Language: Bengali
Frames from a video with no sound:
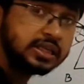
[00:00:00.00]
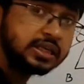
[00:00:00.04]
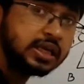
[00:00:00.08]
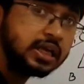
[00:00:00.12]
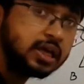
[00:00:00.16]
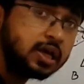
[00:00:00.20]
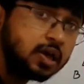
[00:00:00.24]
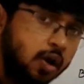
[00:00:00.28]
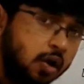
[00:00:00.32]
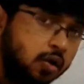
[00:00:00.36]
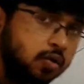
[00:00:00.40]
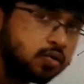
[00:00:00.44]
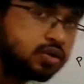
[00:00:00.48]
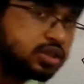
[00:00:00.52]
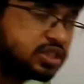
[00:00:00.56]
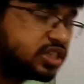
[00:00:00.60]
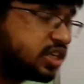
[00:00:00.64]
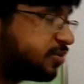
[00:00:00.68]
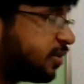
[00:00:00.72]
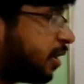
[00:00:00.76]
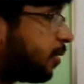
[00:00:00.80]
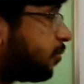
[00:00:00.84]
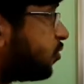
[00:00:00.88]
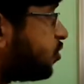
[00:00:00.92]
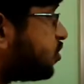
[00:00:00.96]
থেকে ঘনতে
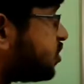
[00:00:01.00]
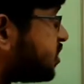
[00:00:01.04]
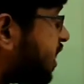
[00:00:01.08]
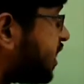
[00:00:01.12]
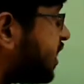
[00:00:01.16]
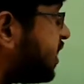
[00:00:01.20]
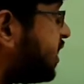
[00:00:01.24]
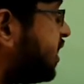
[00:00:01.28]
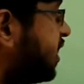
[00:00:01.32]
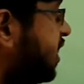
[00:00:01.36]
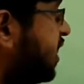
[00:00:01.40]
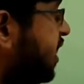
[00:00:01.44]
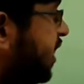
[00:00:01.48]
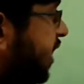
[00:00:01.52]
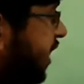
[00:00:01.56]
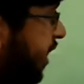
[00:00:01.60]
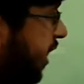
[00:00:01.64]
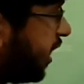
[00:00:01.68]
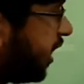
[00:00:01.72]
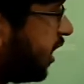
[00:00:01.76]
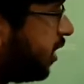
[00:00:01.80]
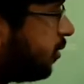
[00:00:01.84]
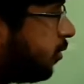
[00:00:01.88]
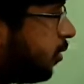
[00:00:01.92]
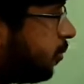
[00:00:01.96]
যাবে আমি তো জানি
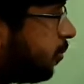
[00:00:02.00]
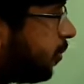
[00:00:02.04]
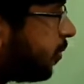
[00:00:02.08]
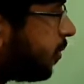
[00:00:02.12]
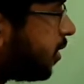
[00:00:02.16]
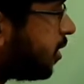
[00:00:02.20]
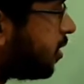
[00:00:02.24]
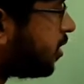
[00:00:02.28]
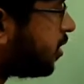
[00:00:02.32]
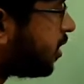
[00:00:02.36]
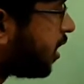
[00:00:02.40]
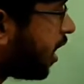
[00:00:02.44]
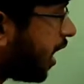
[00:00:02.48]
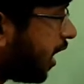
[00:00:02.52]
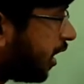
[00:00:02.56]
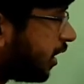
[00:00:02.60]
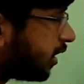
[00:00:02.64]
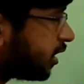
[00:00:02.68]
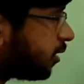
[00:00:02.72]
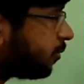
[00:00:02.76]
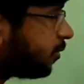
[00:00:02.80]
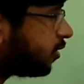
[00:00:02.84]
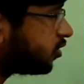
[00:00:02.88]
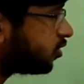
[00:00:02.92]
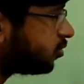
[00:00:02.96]
এখানে আমার
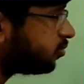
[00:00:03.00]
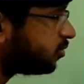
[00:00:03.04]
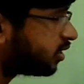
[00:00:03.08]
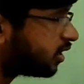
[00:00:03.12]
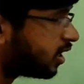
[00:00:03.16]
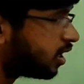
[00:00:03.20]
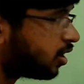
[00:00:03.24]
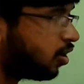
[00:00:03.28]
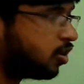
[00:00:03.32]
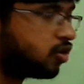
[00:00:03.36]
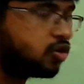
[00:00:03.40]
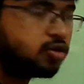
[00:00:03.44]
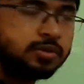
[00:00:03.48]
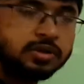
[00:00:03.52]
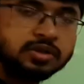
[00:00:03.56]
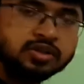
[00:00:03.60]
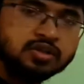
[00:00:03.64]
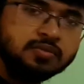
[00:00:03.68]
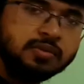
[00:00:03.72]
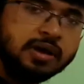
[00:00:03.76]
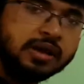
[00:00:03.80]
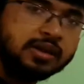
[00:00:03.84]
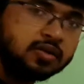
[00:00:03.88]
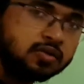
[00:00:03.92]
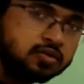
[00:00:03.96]
হালকা মাধ্যম থেকে ঘন
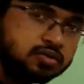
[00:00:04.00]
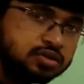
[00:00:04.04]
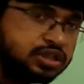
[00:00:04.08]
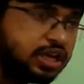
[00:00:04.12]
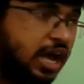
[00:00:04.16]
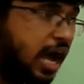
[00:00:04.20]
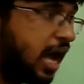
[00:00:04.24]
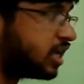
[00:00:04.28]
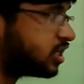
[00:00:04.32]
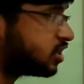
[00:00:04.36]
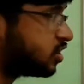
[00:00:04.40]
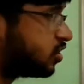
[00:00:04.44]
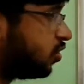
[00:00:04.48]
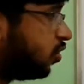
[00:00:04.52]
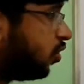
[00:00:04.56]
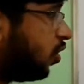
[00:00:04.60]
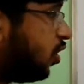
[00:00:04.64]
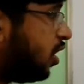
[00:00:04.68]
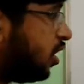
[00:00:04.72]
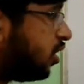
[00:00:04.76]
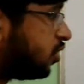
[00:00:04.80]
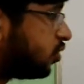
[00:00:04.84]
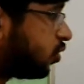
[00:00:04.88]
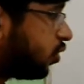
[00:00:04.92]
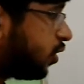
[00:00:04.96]
মাধ্যমে আলোকরশ্মি আসলো
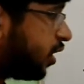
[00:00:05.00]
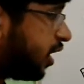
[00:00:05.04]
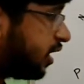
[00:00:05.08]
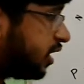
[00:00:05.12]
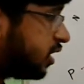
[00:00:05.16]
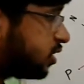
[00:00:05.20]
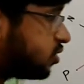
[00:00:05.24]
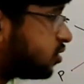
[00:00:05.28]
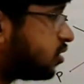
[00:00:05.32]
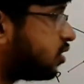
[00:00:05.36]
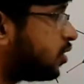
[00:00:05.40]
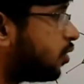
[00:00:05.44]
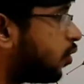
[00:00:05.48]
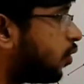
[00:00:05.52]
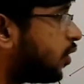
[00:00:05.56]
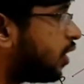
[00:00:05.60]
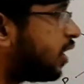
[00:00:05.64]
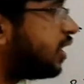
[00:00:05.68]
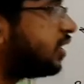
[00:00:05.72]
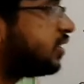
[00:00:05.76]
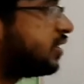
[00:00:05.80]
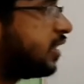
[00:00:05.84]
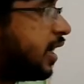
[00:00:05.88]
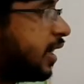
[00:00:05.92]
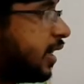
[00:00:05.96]
তো এটা যদি
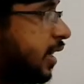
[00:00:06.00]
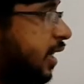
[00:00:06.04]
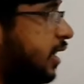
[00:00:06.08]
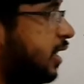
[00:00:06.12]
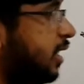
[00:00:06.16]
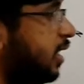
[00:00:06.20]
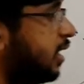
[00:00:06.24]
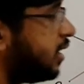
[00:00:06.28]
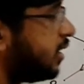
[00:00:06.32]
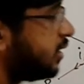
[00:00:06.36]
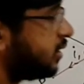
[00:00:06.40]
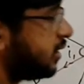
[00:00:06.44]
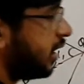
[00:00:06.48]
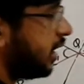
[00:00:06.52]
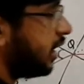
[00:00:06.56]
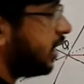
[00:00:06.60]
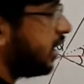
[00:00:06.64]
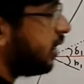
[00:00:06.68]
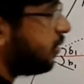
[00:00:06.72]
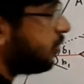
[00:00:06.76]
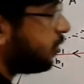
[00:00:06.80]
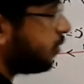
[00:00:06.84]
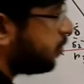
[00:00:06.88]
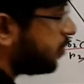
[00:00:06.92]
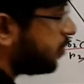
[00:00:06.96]
হয়েই থাকে তাহলে আমি